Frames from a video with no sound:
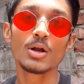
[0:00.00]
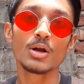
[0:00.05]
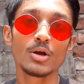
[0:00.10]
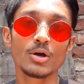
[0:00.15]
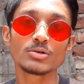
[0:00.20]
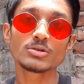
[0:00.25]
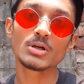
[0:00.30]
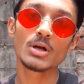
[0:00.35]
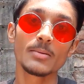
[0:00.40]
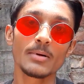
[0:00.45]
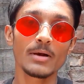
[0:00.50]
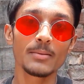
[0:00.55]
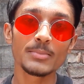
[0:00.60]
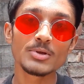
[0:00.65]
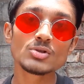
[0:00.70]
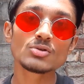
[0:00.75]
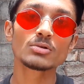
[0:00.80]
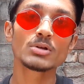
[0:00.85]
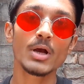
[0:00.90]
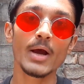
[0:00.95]
লোকজন আমাকে
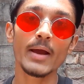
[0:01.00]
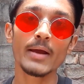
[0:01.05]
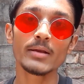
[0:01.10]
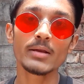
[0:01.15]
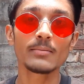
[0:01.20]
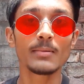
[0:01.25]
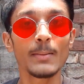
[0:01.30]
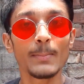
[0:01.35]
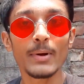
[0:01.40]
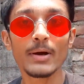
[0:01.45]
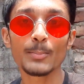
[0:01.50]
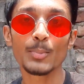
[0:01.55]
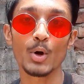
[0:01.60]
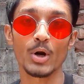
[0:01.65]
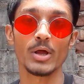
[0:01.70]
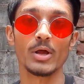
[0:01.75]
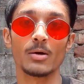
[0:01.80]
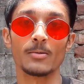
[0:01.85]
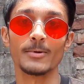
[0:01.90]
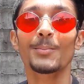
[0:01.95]
বিস্কুট খাইয়ে দেবে পেট
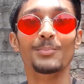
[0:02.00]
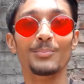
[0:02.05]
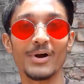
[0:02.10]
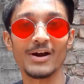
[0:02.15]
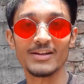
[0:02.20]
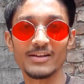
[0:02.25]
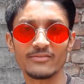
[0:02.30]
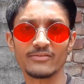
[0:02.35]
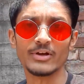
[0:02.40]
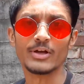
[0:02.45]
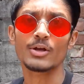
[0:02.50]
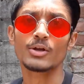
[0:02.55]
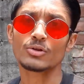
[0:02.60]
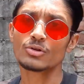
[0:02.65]
ভরে যাবে বাই দেবে